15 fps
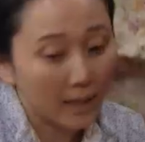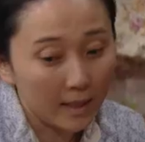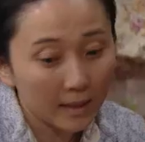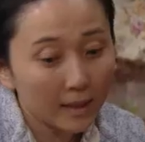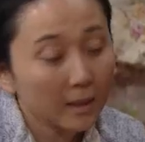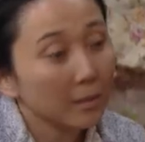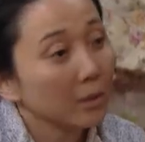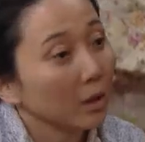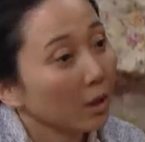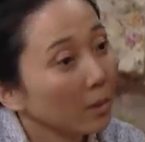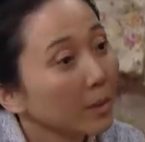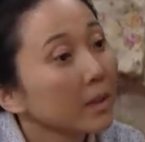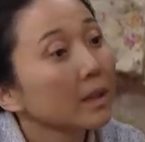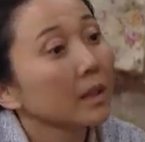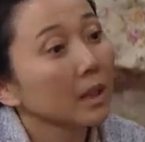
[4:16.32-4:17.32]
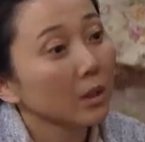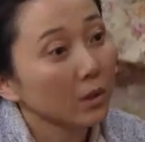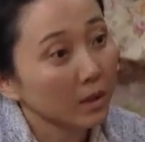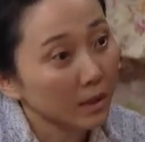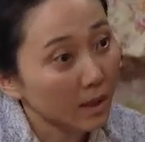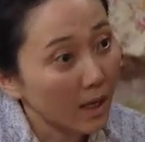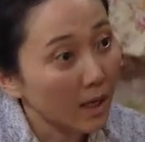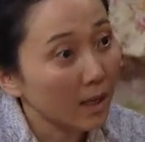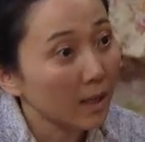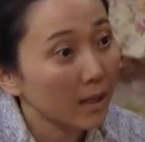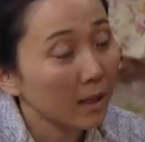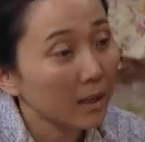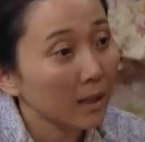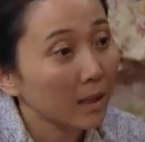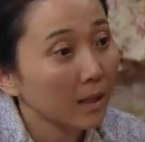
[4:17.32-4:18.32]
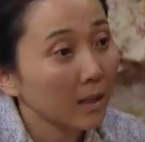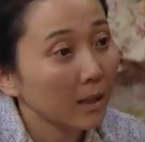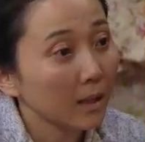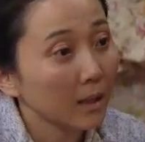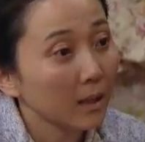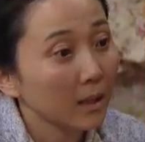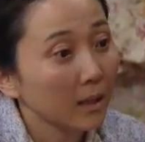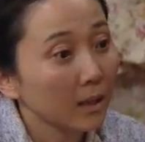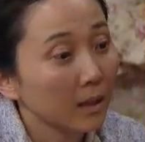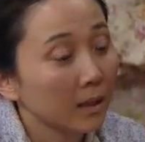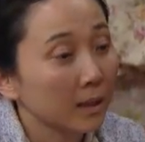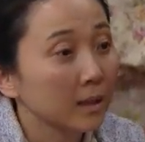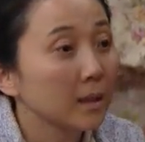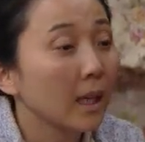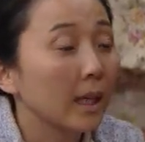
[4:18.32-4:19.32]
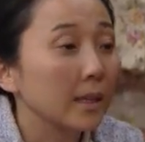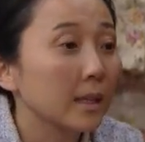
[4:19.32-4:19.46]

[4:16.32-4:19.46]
애일 때부터 업어서 키웠다. 너가